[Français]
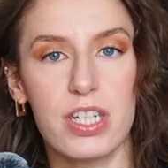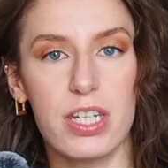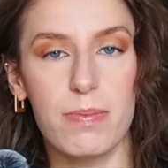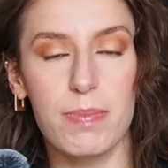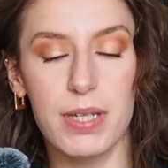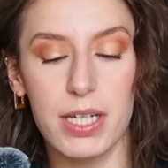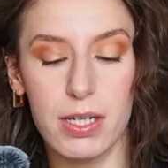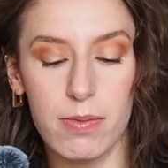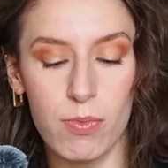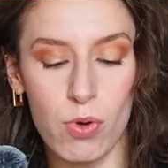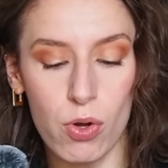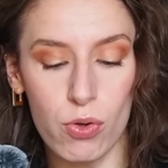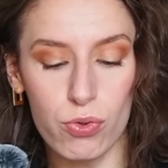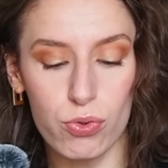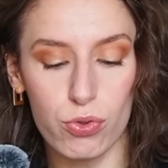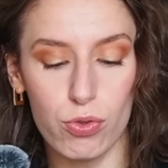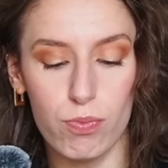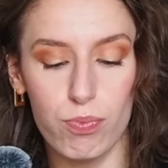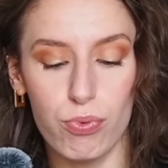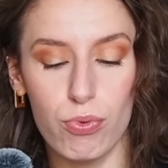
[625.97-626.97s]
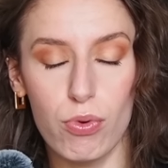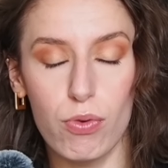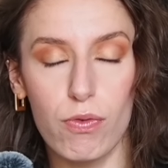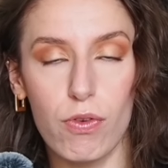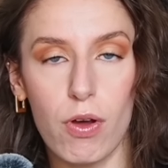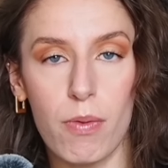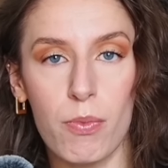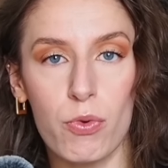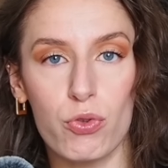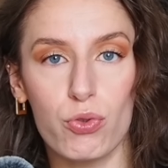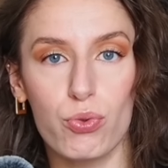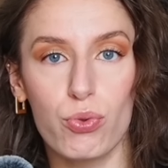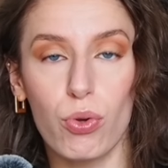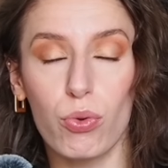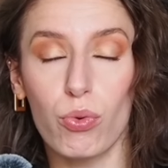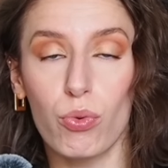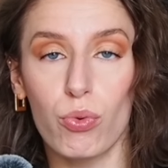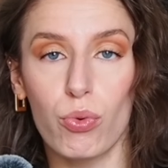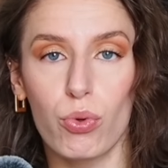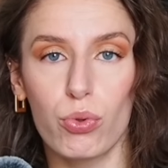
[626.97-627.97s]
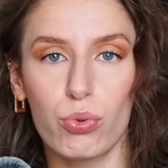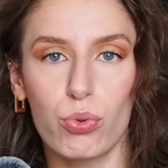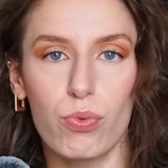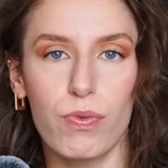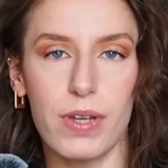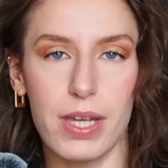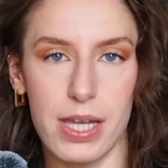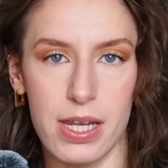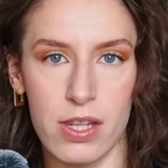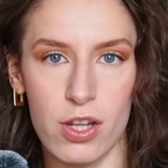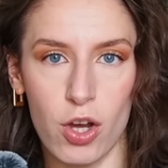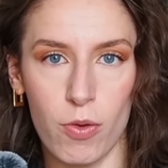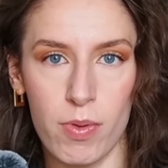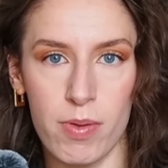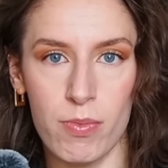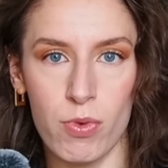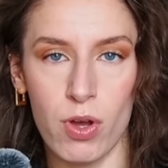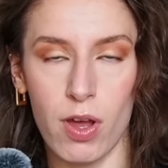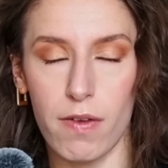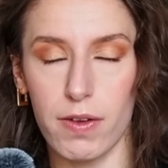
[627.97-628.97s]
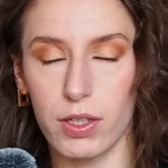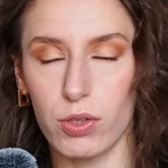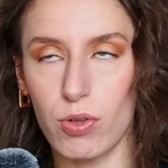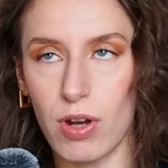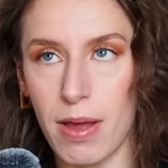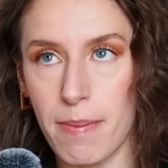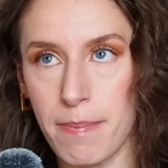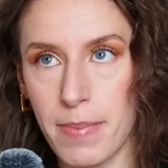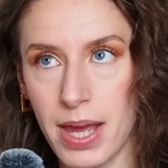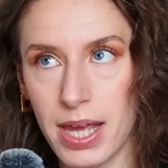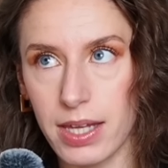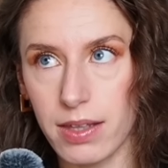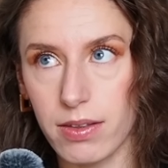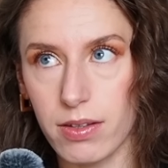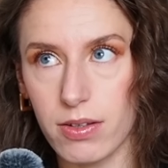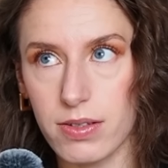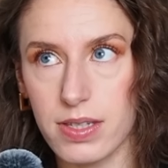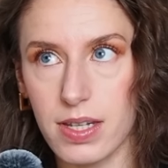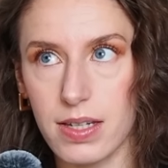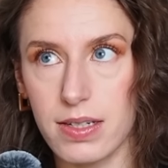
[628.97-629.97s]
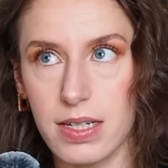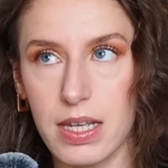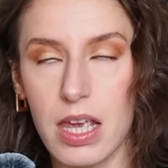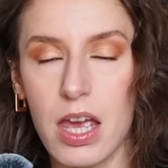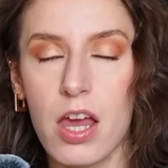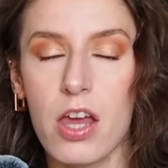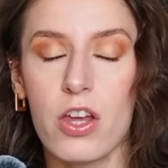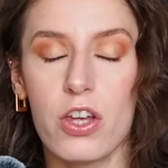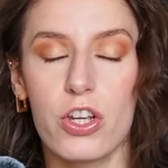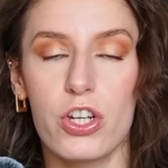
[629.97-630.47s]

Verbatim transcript: Typiquement, ce pullover manche courte, on le retrouve énormément avec de la maille torsadée.